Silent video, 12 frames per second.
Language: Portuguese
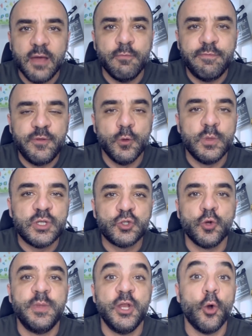É um filme
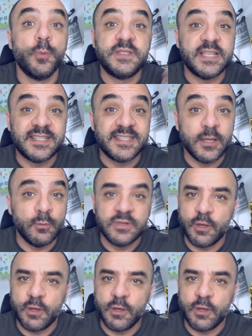sobre obsessão,